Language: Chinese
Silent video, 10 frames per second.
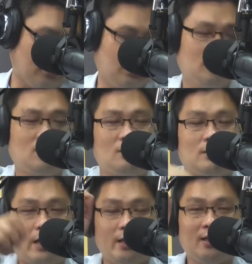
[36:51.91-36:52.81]
是讲
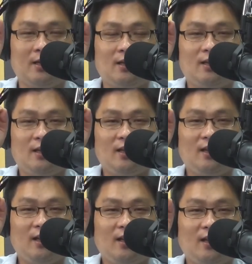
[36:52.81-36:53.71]
来迄
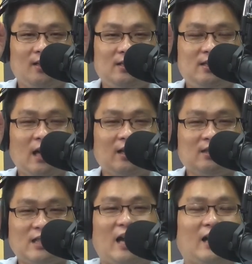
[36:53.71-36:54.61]
个香
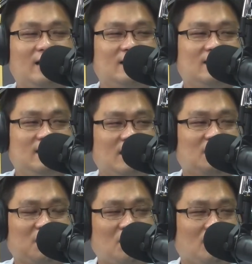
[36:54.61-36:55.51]
肠伊安
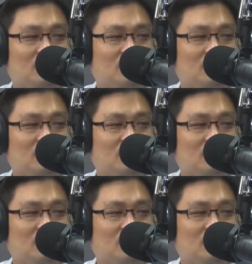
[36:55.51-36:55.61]
怎讲